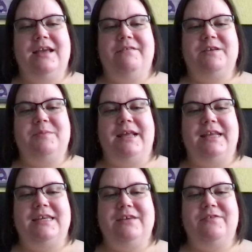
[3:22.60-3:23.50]
Was mir leider
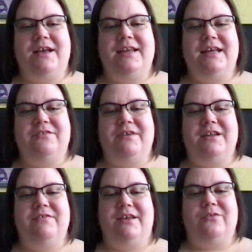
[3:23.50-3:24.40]
nicht gefallen hat, war
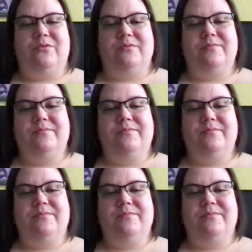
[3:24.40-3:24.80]
die Wendung.